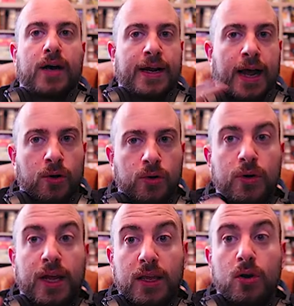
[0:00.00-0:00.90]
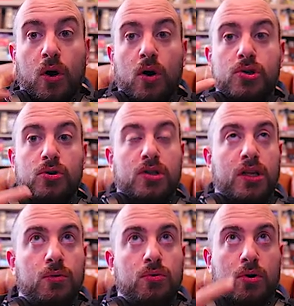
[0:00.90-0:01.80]
analogo che io ho
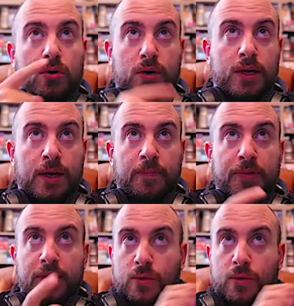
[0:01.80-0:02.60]
sostenuto eh,